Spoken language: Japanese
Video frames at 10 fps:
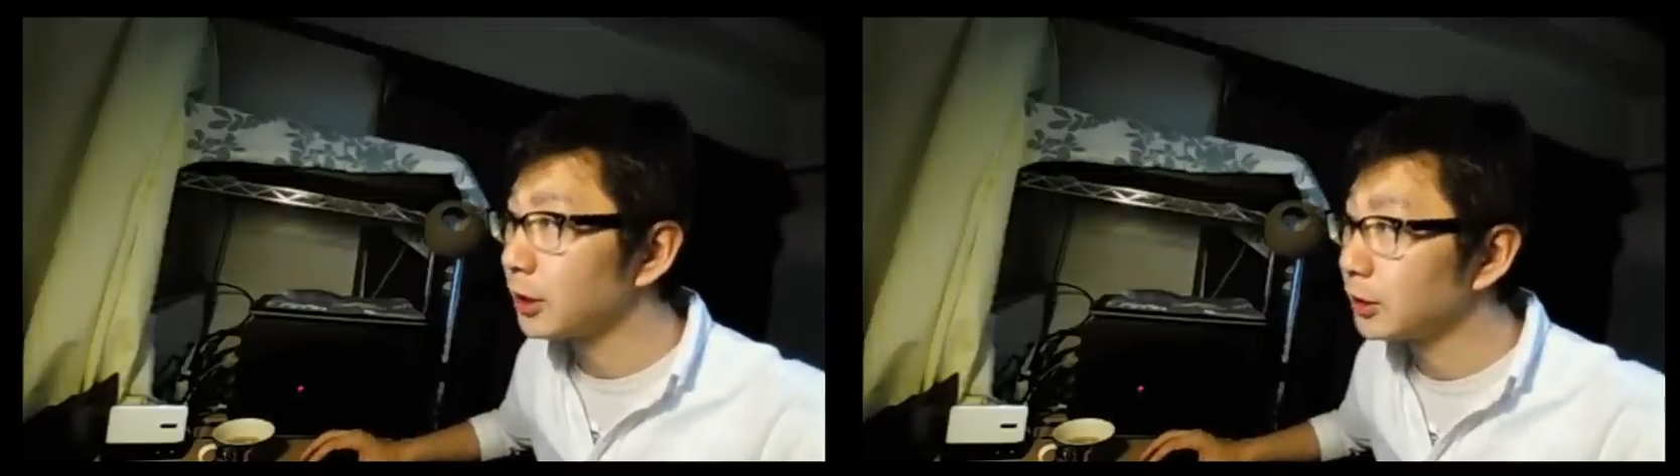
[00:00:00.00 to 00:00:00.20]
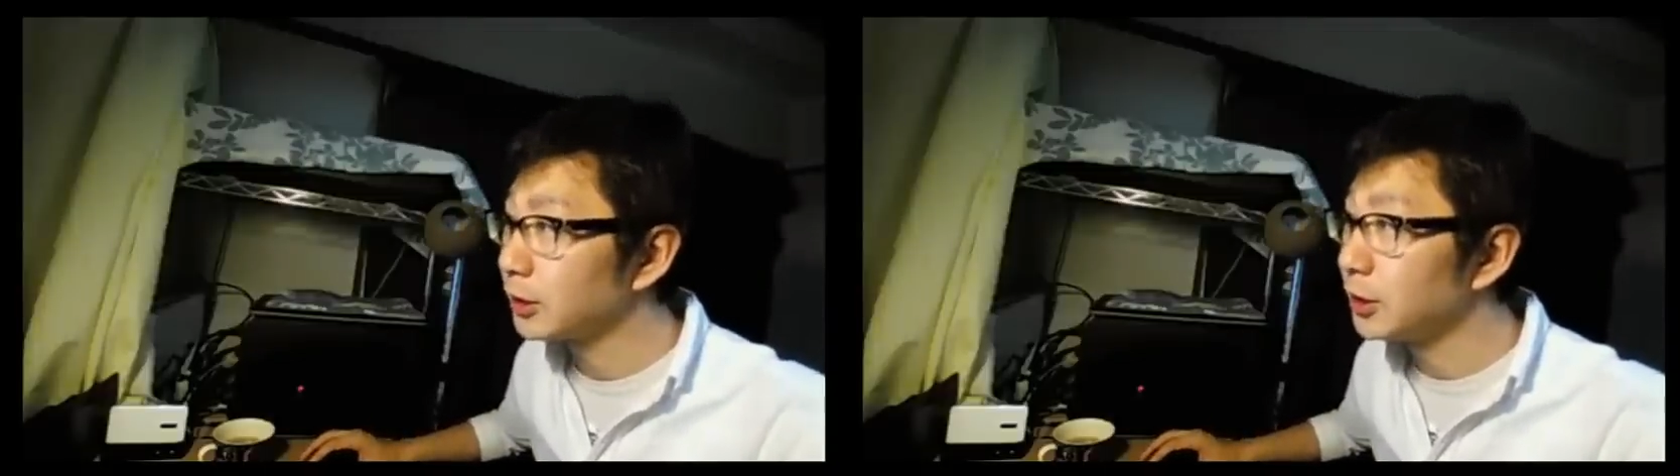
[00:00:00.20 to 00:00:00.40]

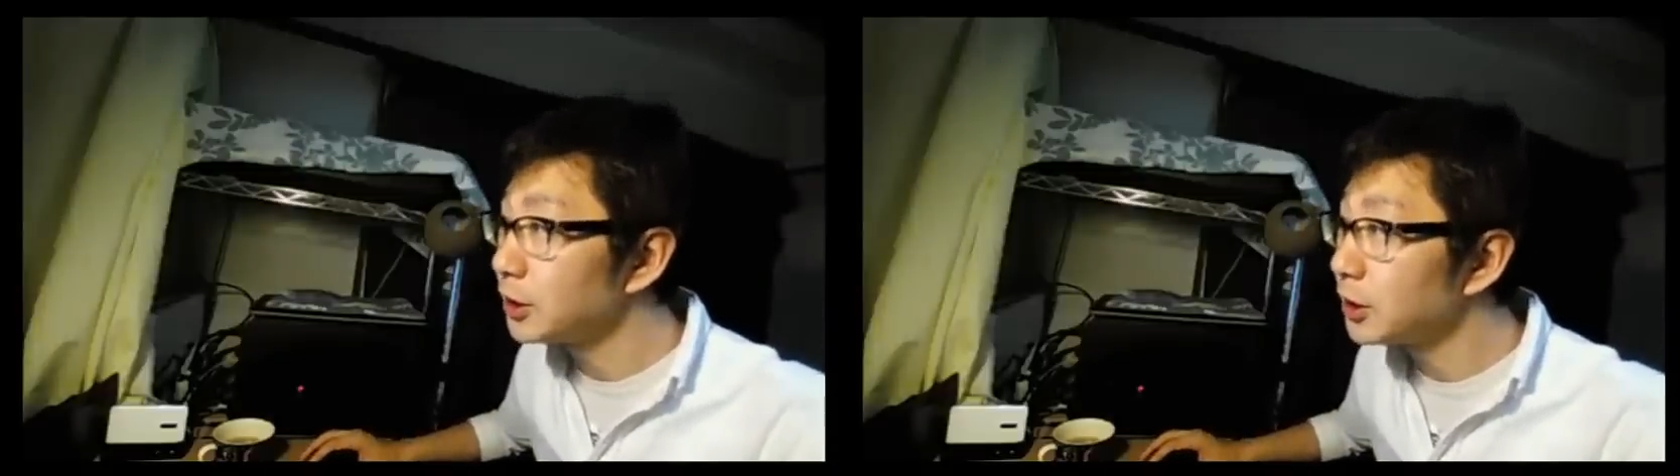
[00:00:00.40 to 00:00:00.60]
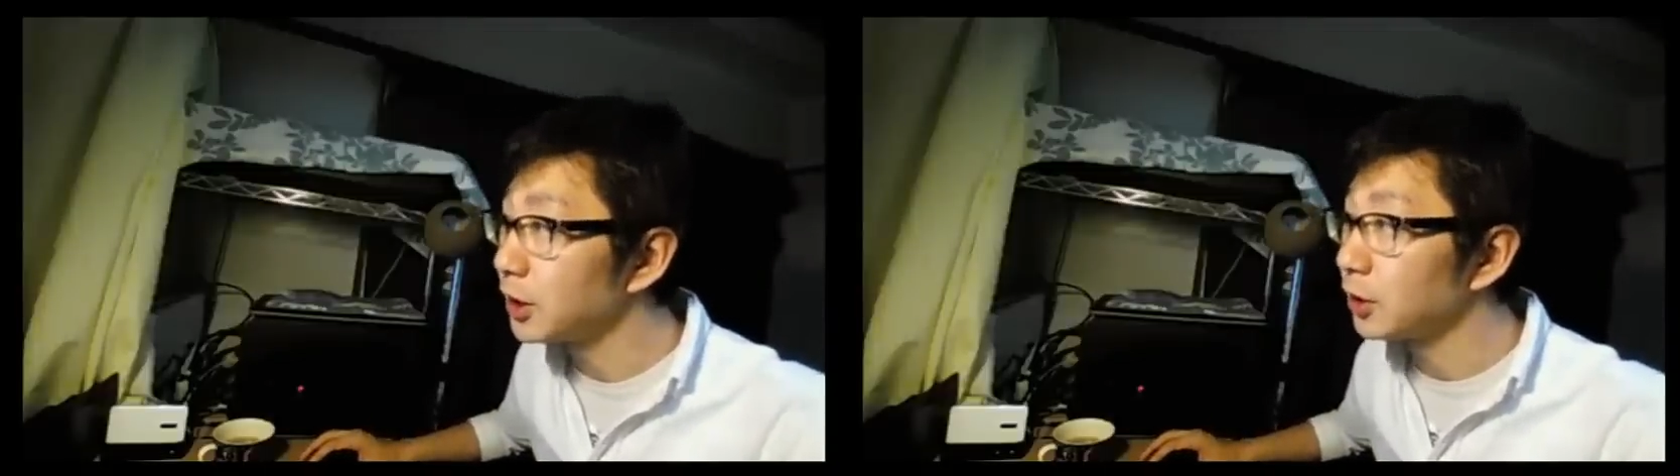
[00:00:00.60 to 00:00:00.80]
死
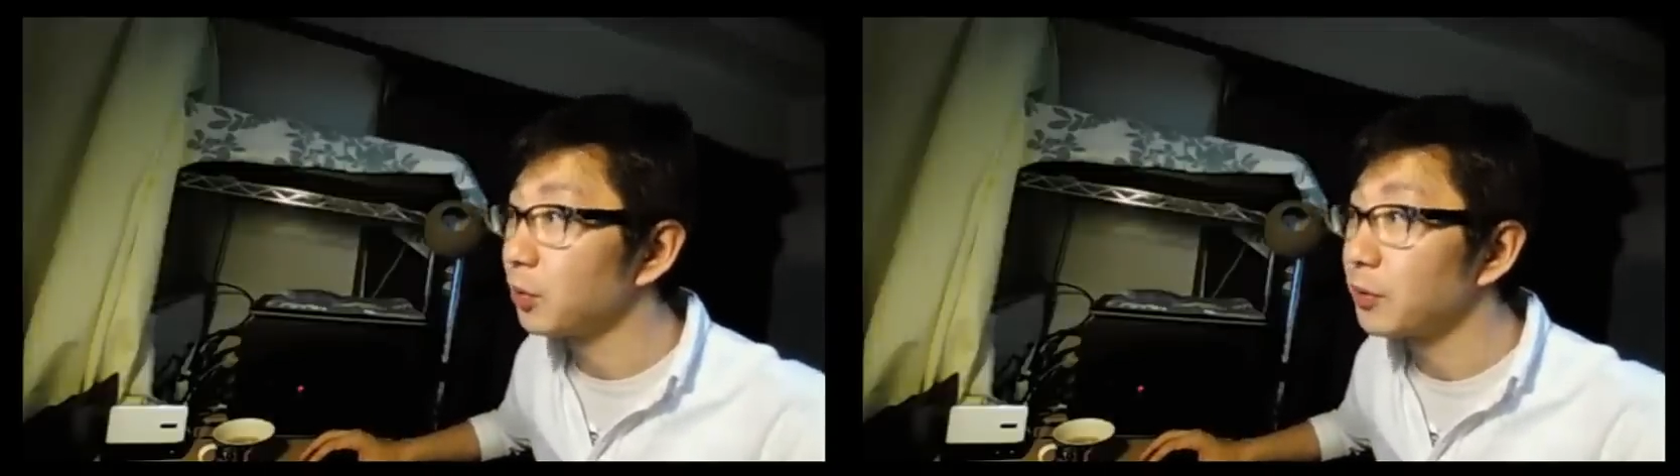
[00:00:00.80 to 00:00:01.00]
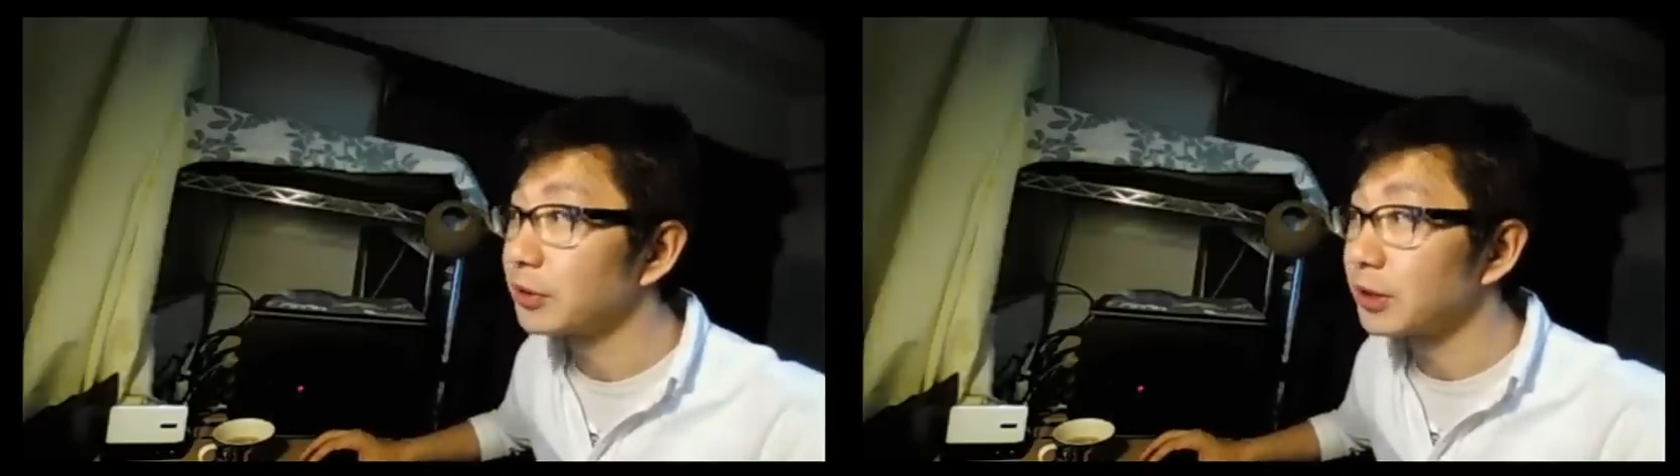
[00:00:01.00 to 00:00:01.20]
にてえと
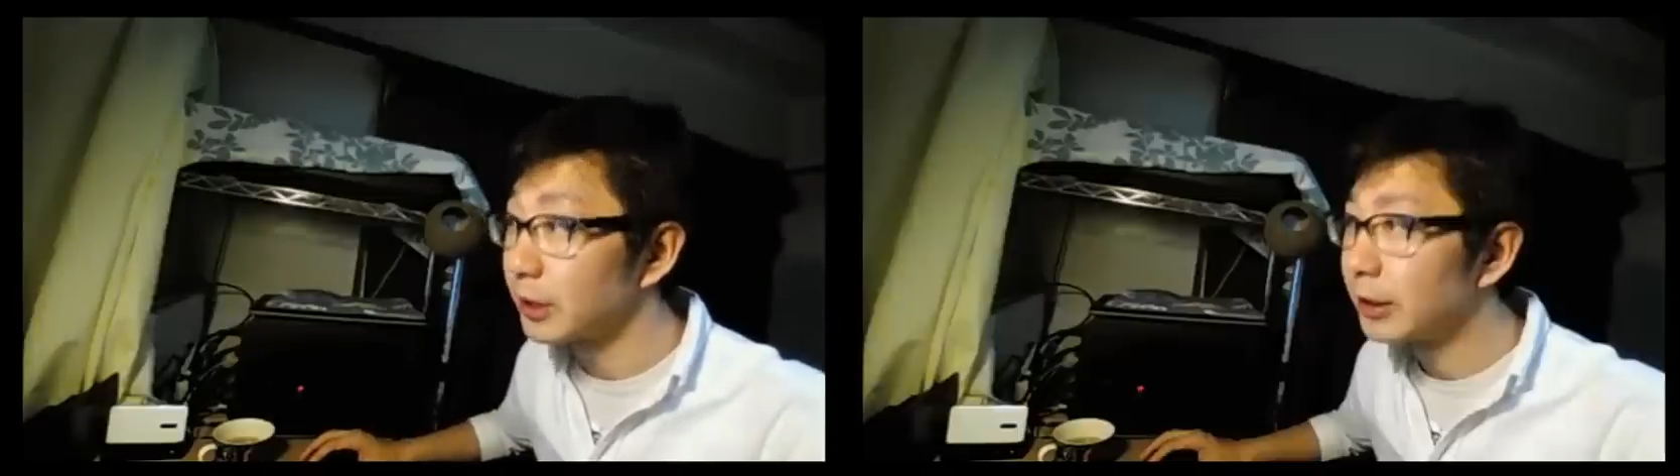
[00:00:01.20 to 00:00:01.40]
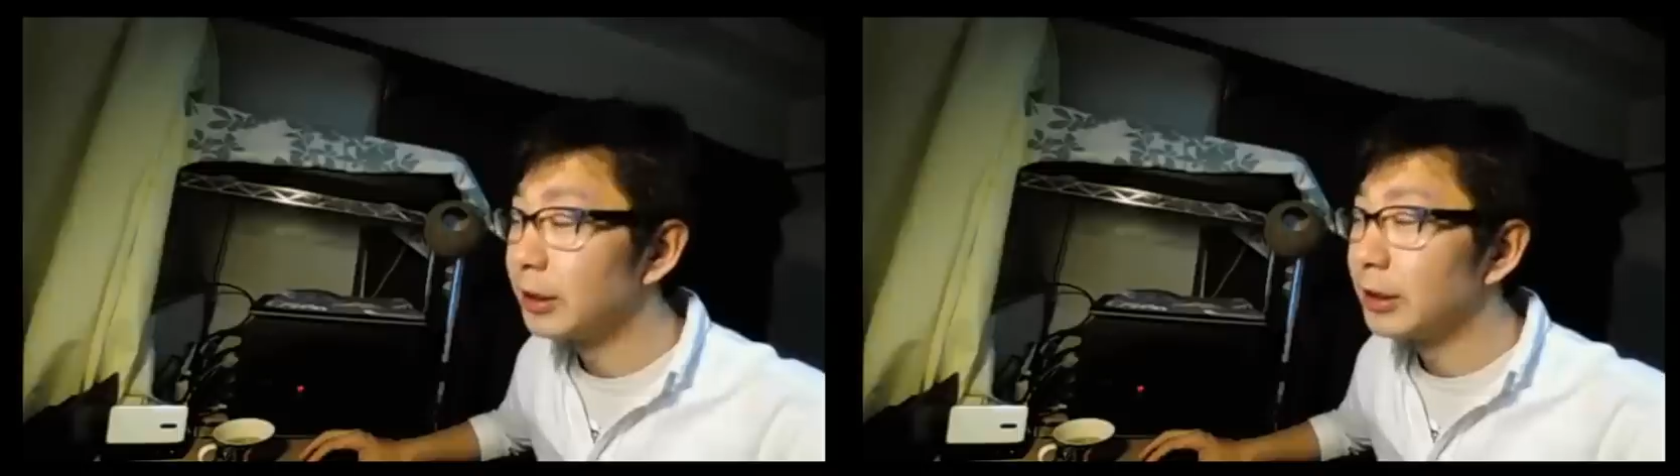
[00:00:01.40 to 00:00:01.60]
思いましたね。